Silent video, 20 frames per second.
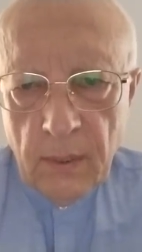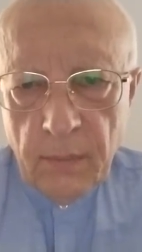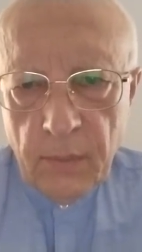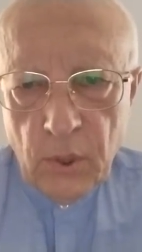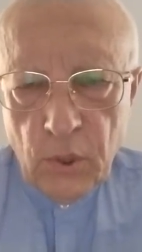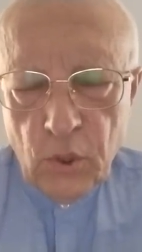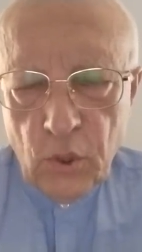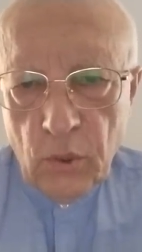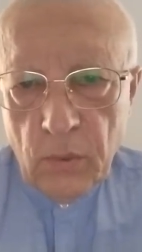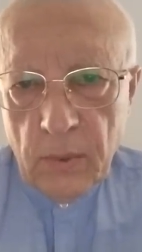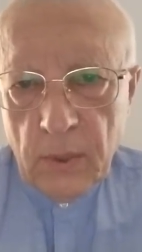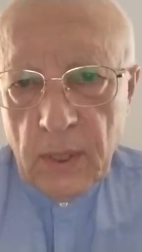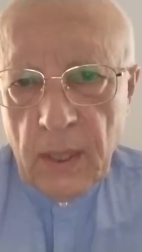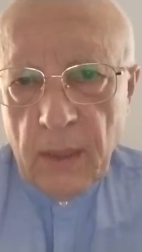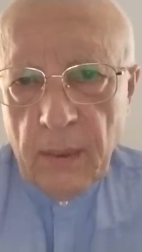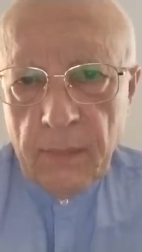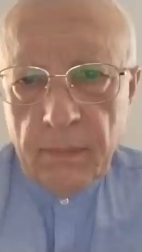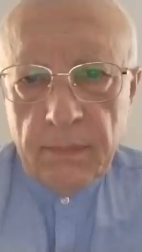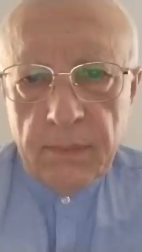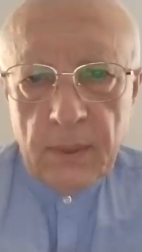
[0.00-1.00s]
Причем
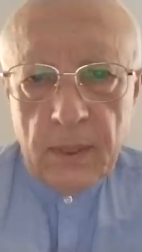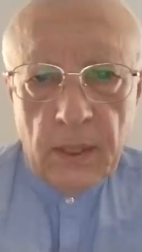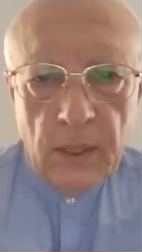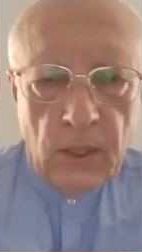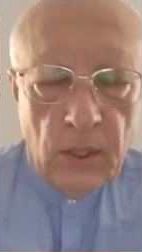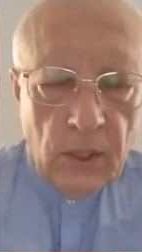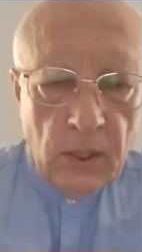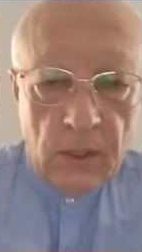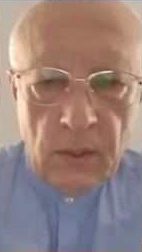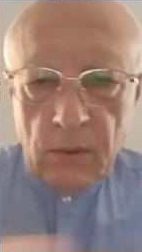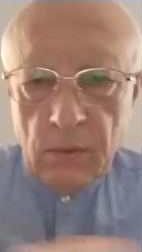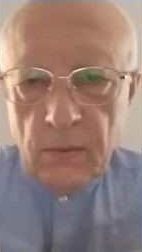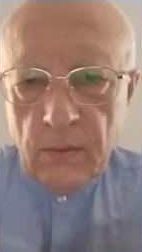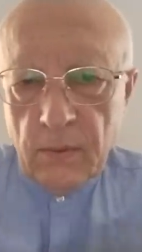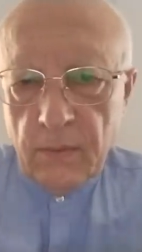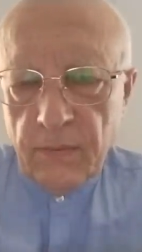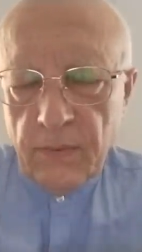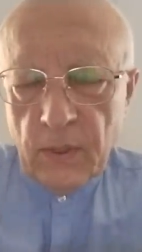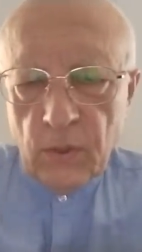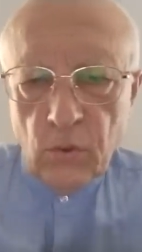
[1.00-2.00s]
она хлынет
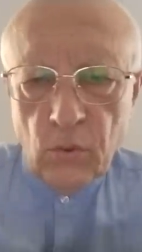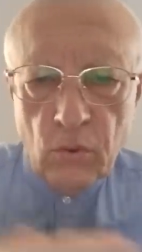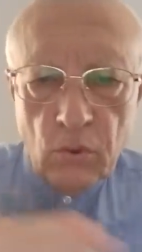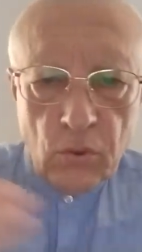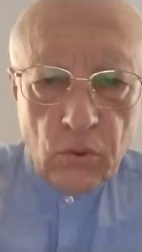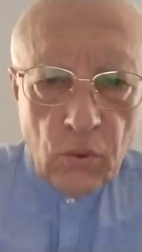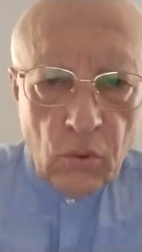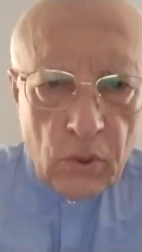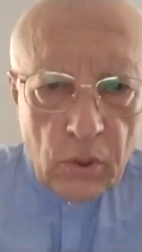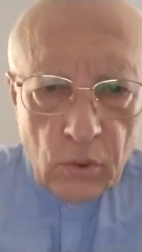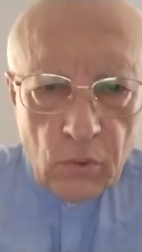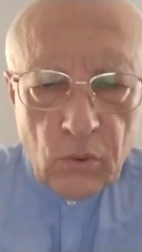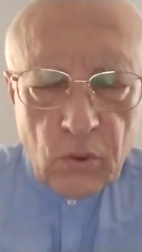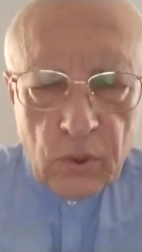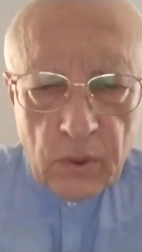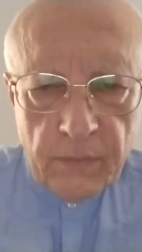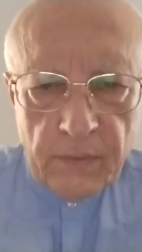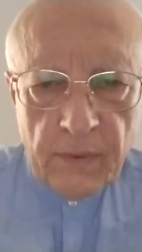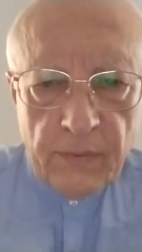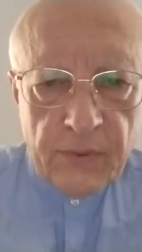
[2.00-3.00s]
и в одну сторону,
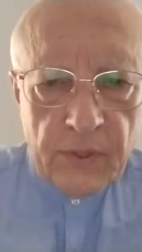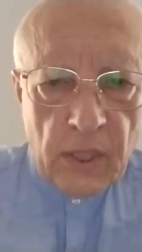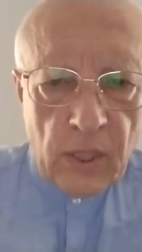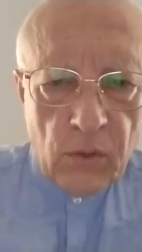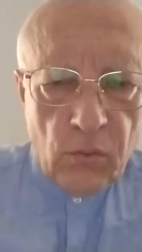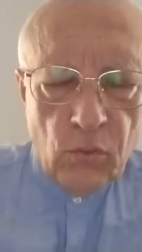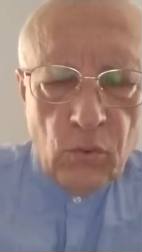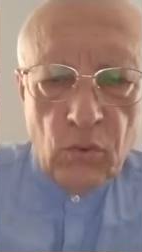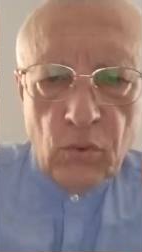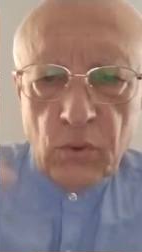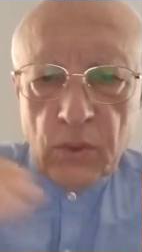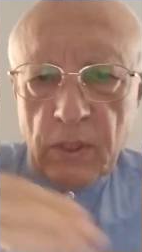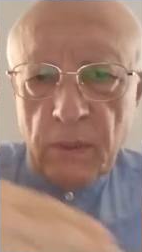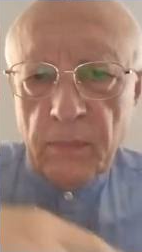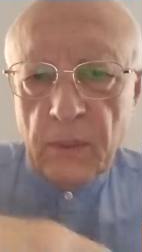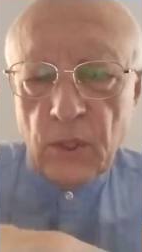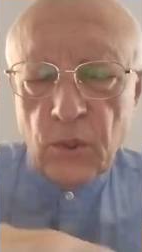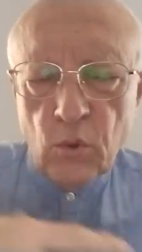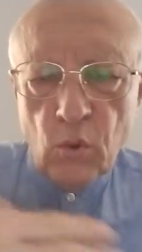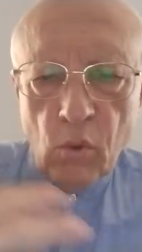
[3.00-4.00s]
и во вторую,
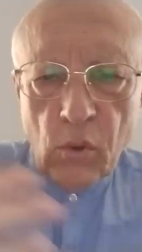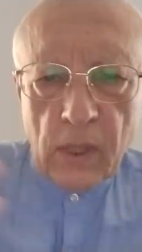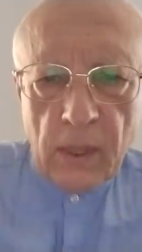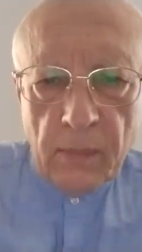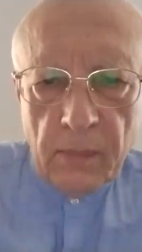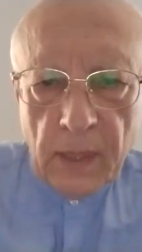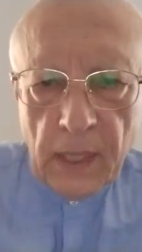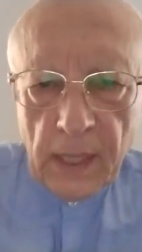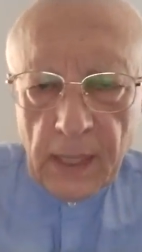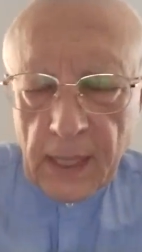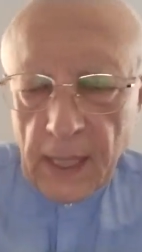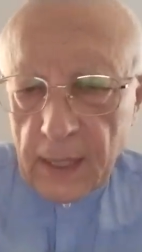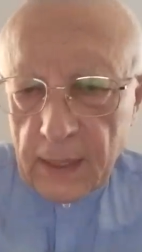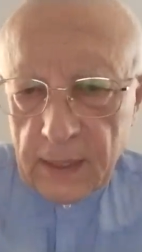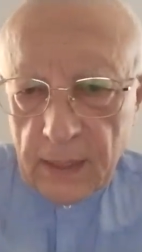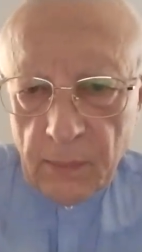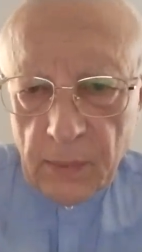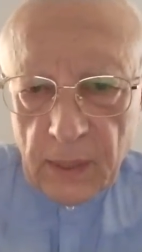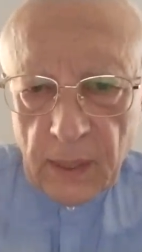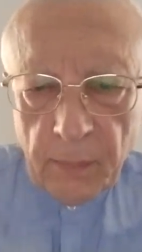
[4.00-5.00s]
самотеком или
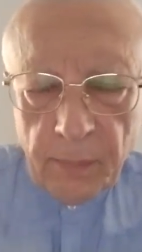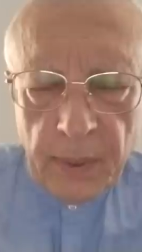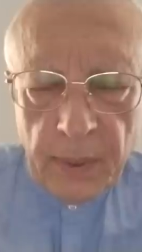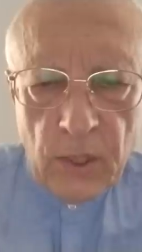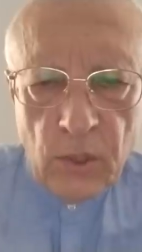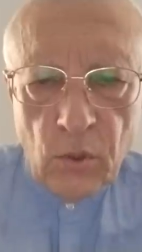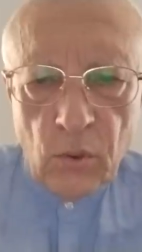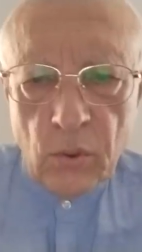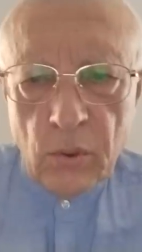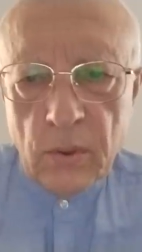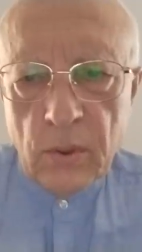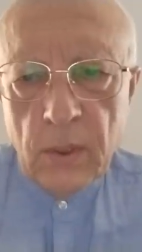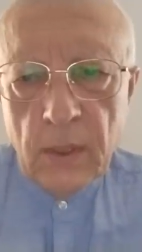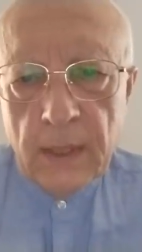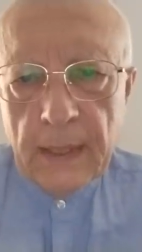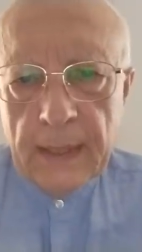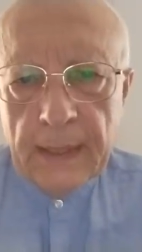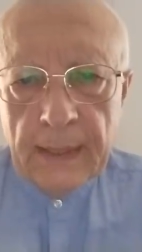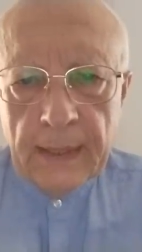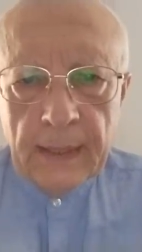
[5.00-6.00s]
как там она пойдет.
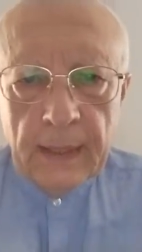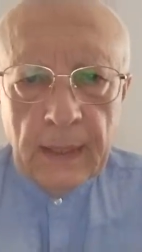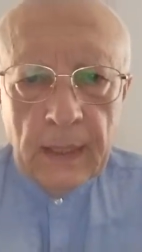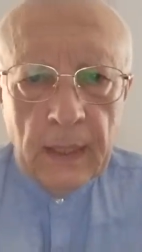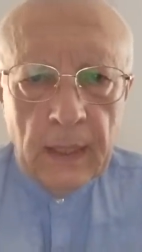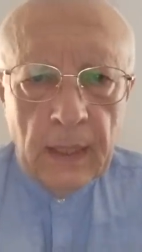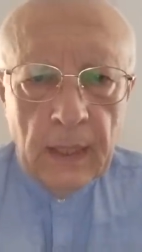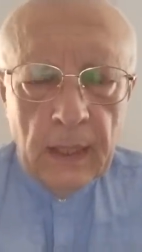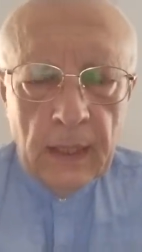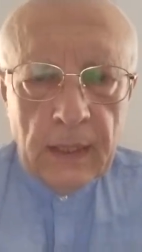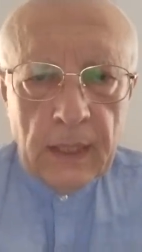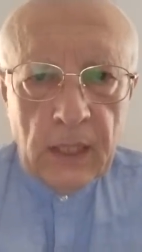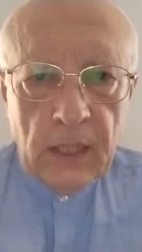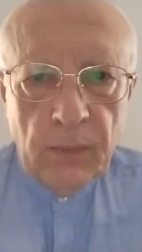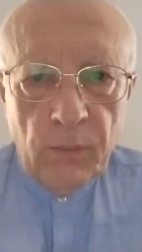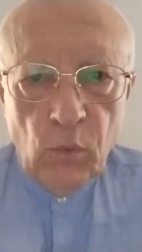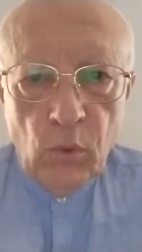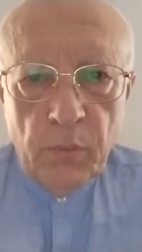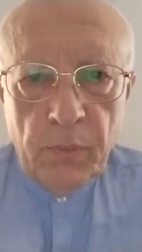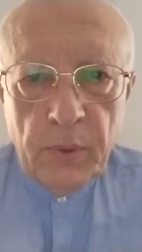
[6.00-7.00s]

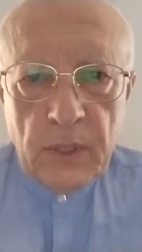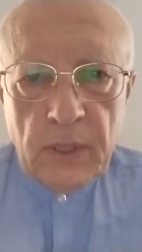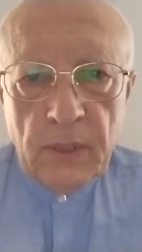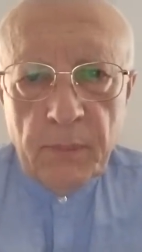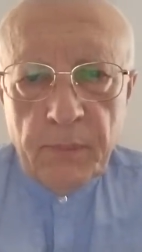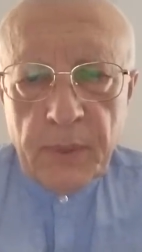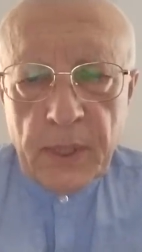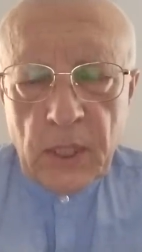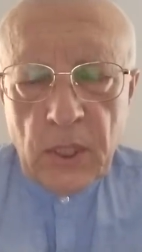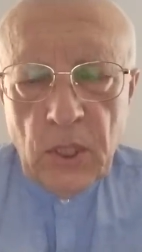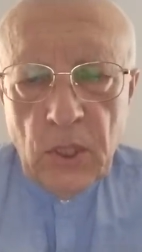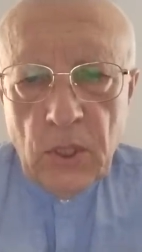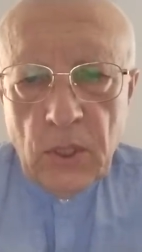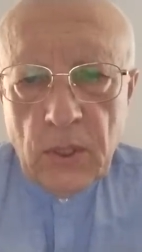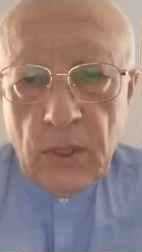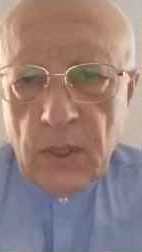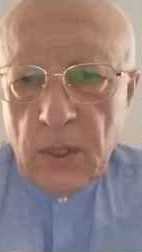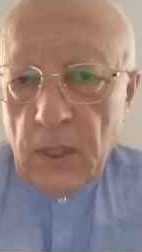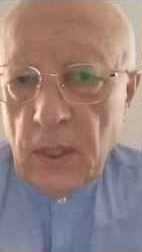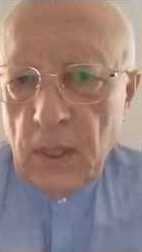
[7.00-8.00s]
Таким образом,
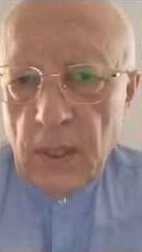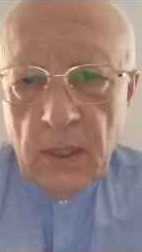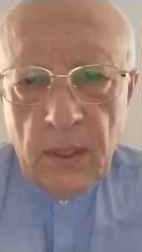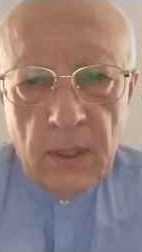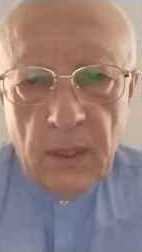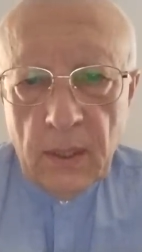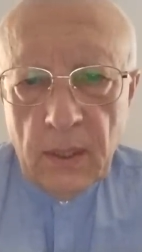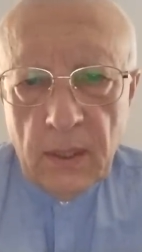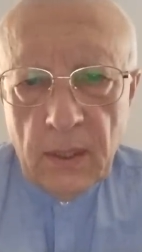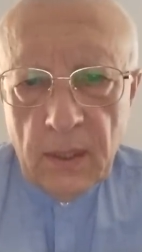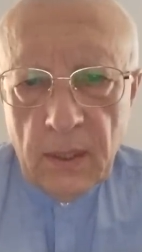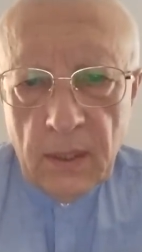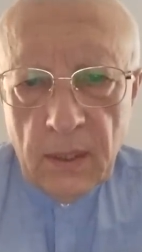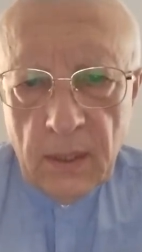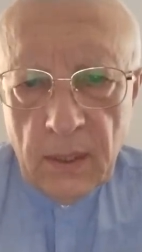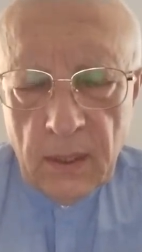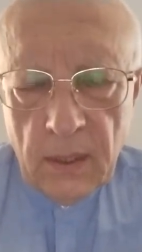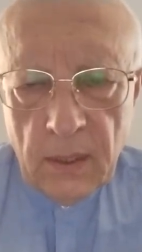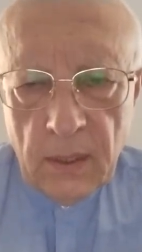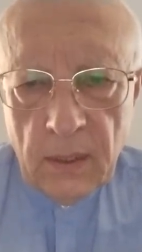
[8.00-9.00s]

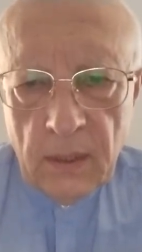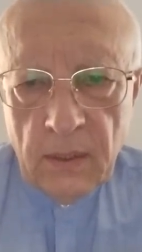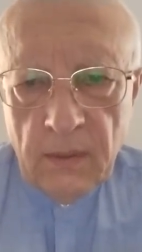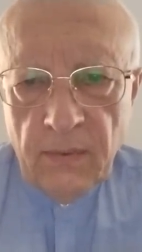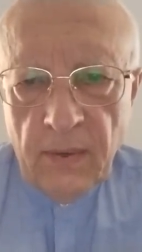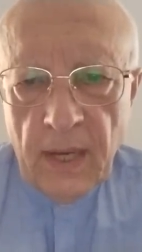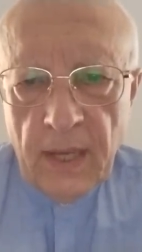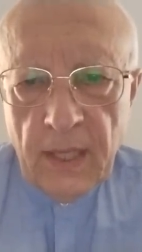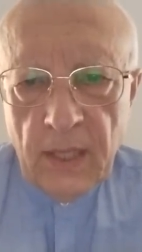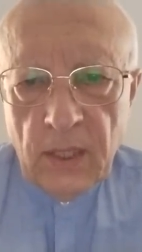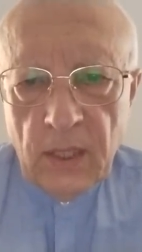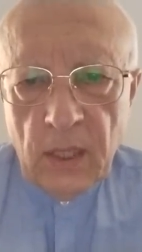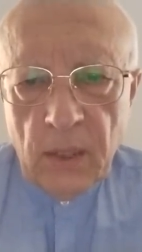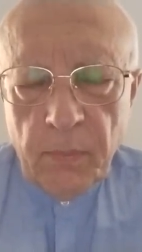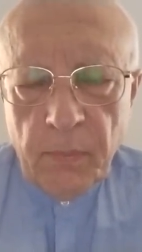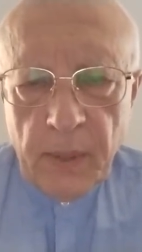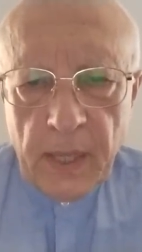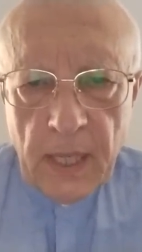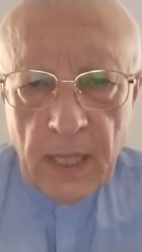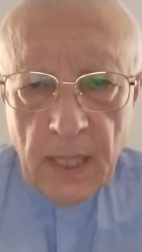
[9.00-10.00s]
практически два
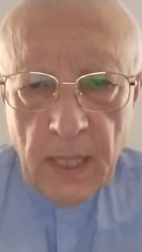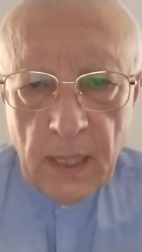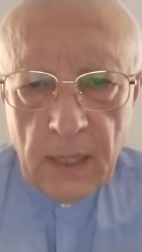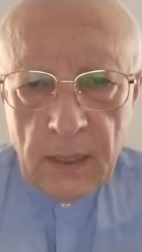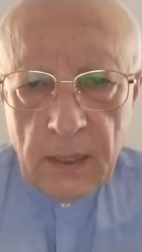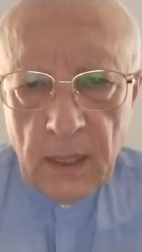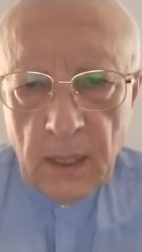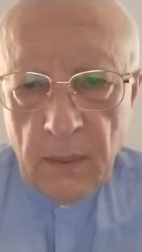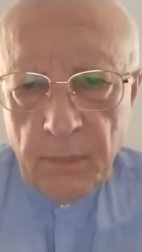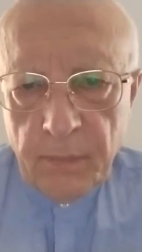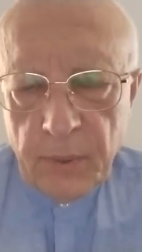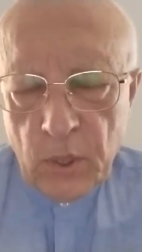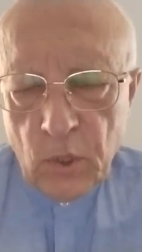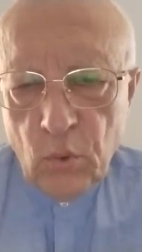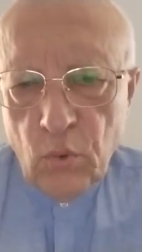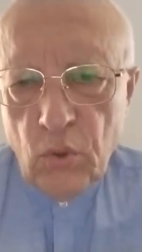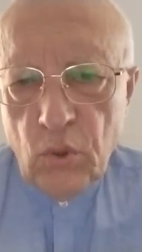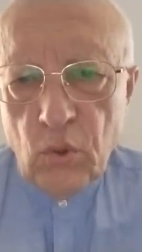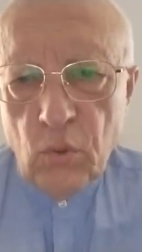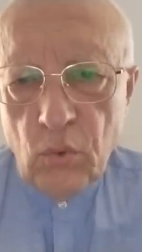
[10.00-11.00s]
этих проекта, по
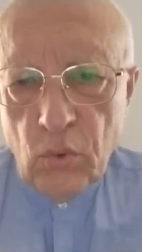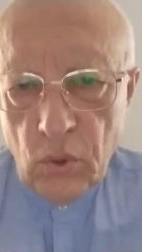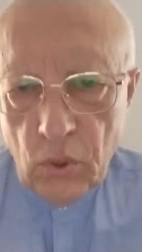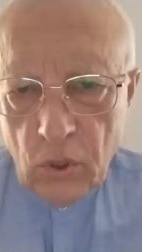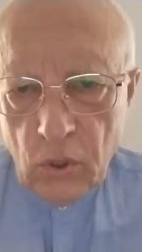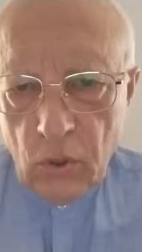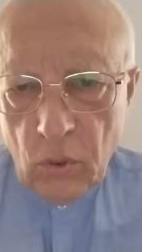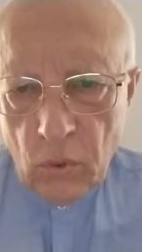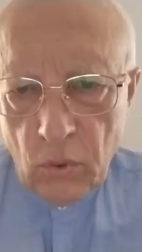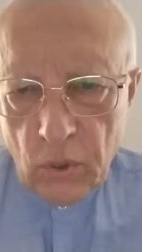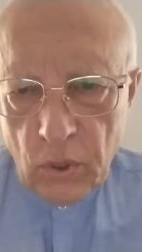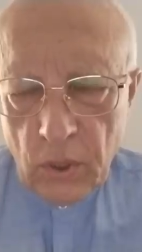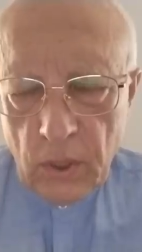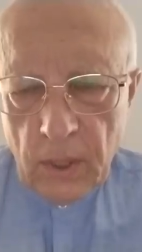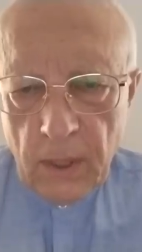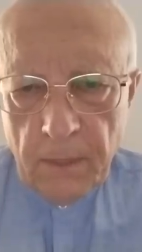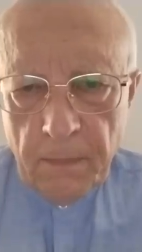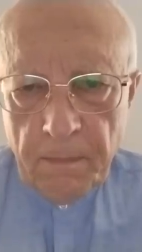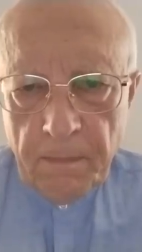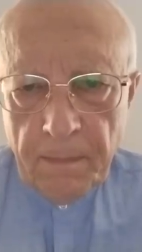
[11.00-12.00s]
сути,
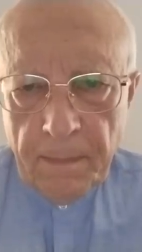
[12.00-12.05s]
уничтожены.